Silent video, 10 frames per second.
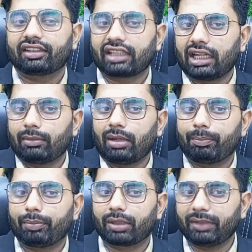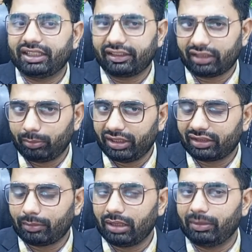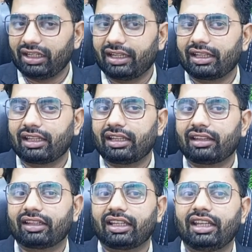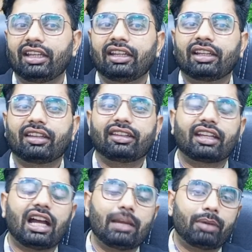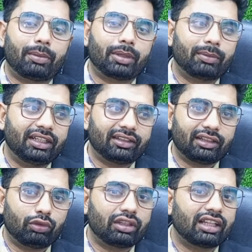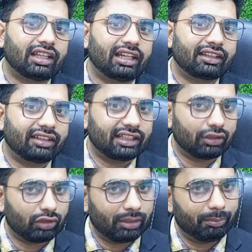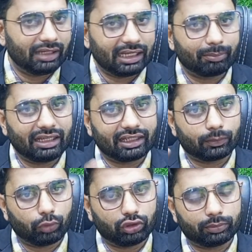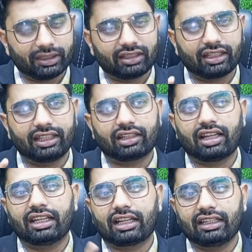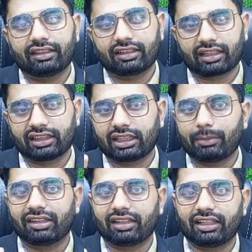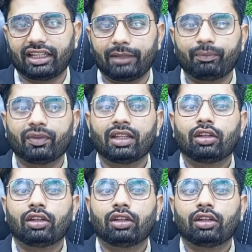इसके अलावा पिगमेंटेशन में इस्तेमाल में लाया जाता है जैसे कि किसी के हाइपर पिगमेंटेशन हो जाता है किसी के जो है ब्लैक ब्लैक स्पॉट्स बन जाते हैं काले काले से चटकते बन जाते हैं